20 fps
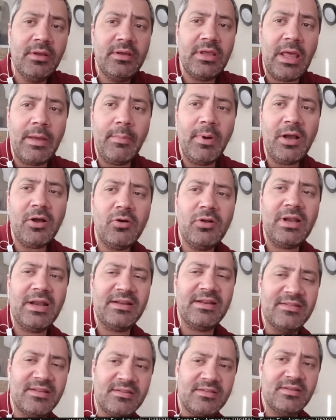y además con
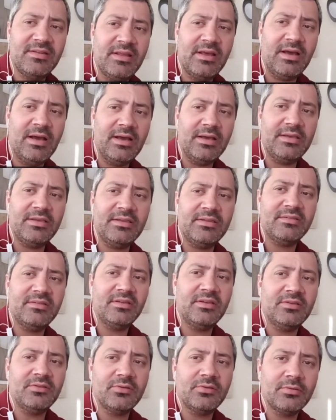la necesidad,
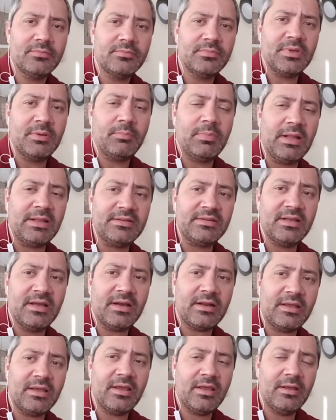insisto, de
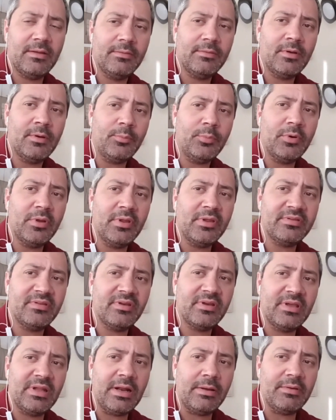plantear que no puede
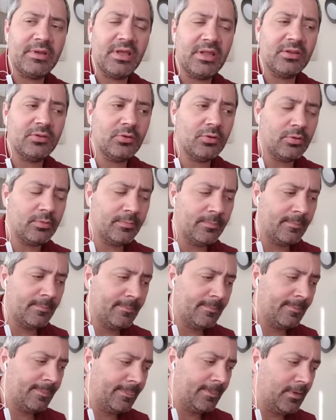seguir habiendo
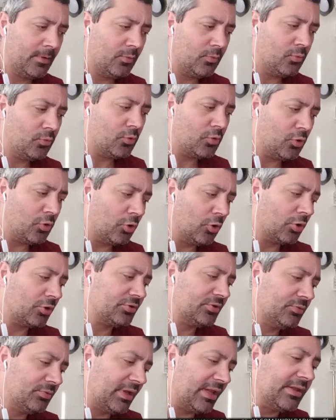un
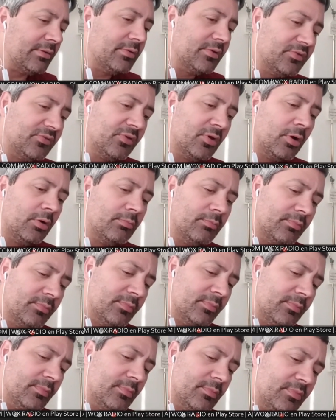corte, una división
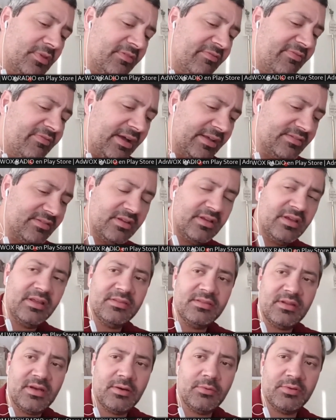de fases
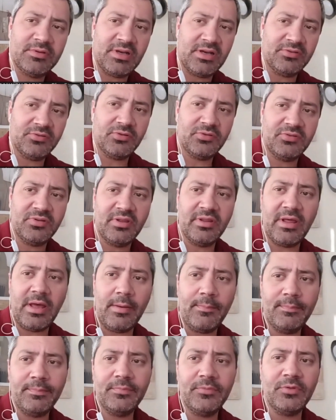entre nuestra
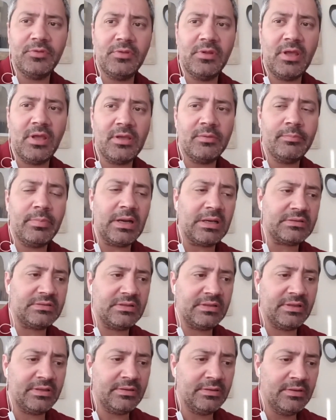sociedad, donde hay
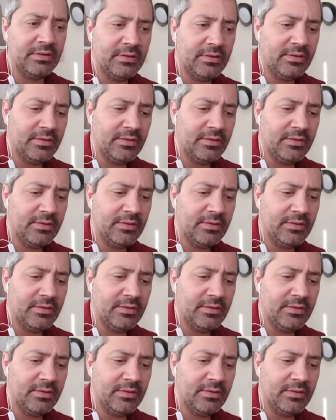parte